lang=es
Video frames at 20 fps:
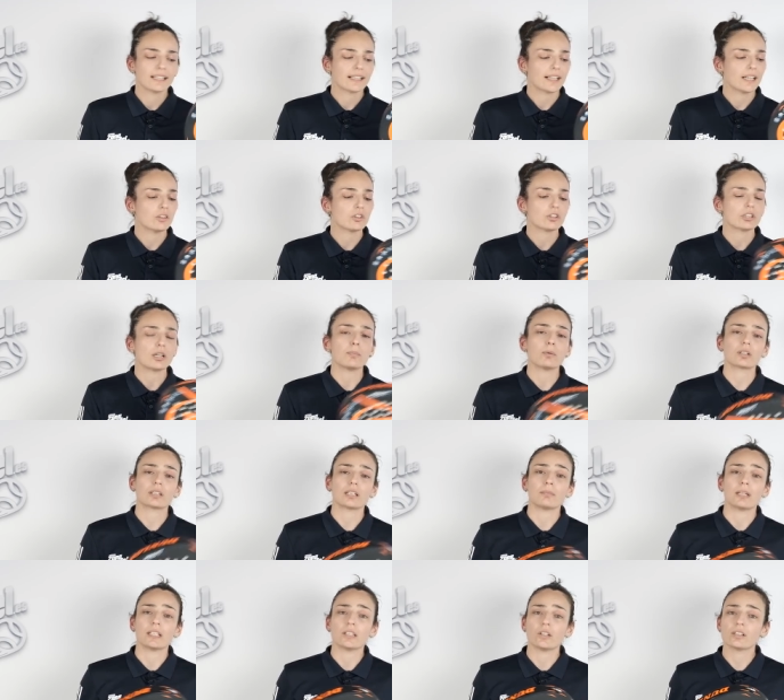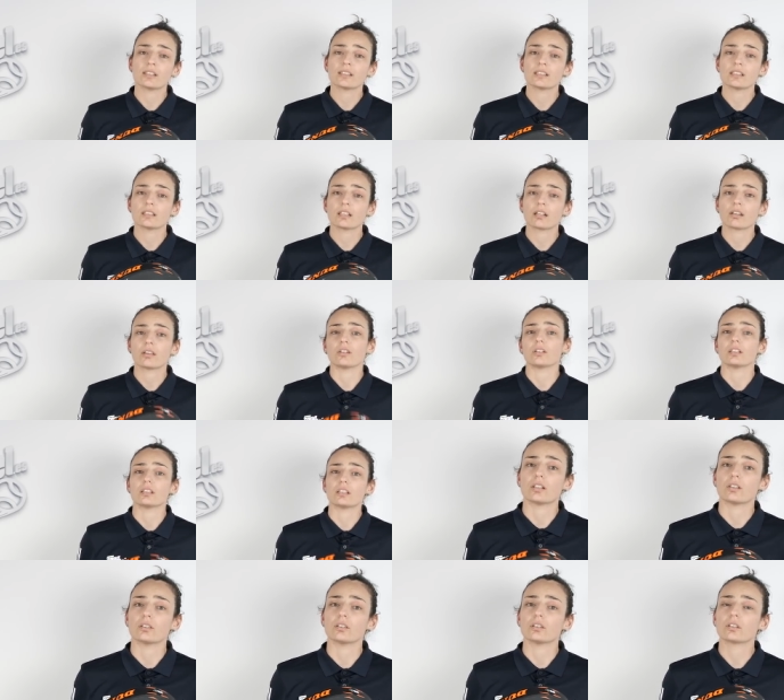que nos aporta mayores sensaciones
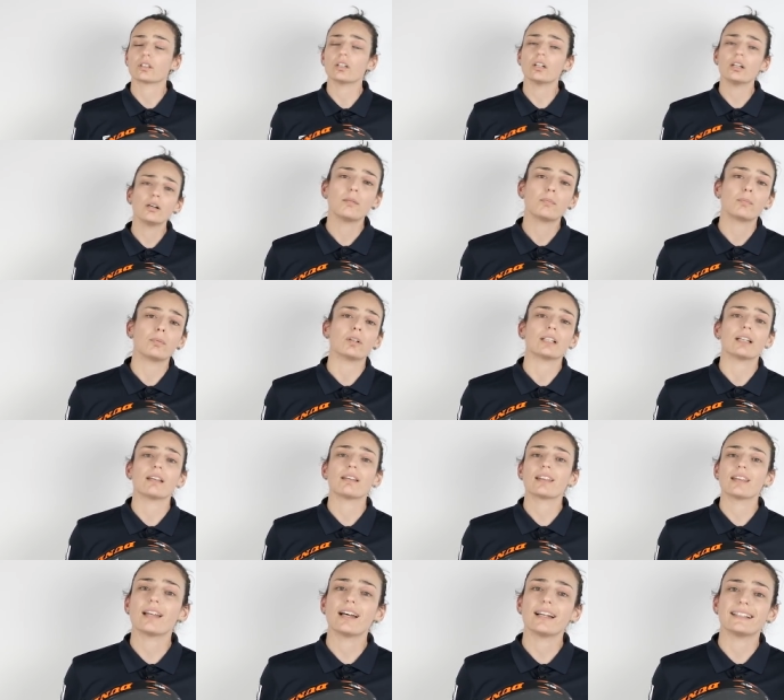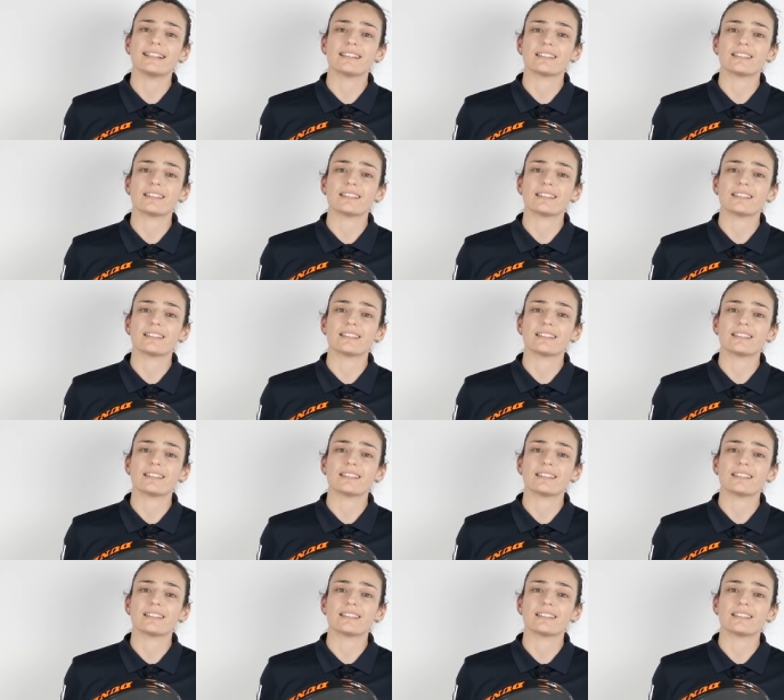de control, potencia y